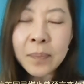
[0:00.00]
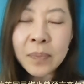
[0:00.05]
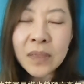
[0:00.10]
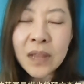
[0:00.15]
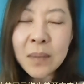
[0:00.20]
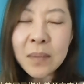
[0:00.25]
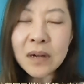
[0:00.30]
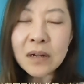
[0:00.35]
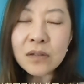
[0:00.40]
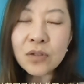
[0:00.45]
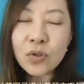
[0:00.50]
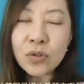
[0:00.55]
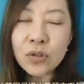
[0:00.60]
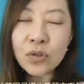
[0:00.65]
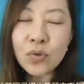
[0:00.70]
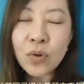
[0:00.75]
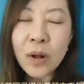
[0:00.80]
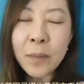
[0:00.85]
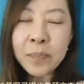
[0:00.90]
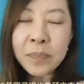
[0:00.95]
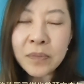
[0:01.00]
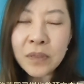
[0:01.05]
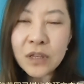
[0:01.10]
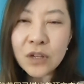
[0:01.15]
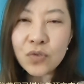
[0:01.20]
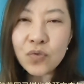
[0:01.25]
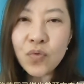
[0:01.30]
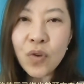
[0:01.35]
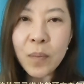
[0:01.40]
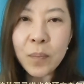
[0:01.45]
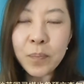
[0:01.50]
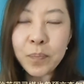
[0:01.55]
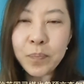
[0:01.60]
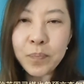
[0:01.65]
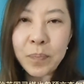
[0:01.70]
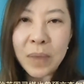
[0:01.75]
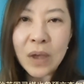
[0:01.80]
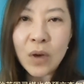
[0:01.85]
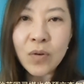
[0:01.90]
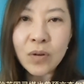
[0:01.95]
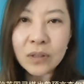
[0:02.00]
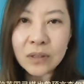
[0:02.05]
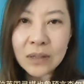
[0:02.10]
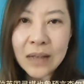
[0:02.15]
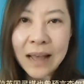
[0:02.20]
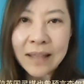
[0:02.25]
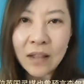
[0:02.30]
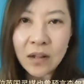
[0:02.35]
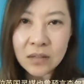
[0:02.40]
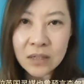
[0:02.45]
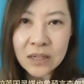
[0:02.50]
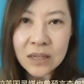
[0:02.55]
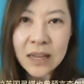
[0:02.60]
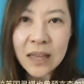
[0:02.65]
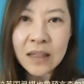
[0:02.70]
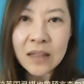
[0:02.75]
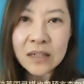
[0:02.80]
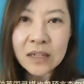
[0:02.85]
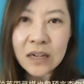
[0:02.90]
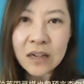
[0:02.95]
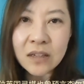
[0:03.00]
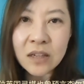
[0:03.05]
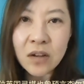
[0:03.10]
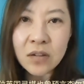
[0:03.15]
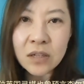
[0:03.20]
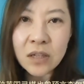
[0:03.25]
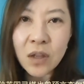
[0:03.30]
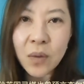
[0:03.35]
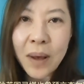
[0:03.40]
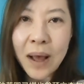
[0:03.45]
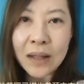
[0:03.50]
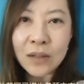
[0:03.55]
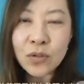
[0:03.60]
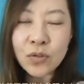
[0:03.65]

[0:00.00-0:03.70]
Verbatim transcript: 那么就是说，你如果没有看到今天的这个消息的话，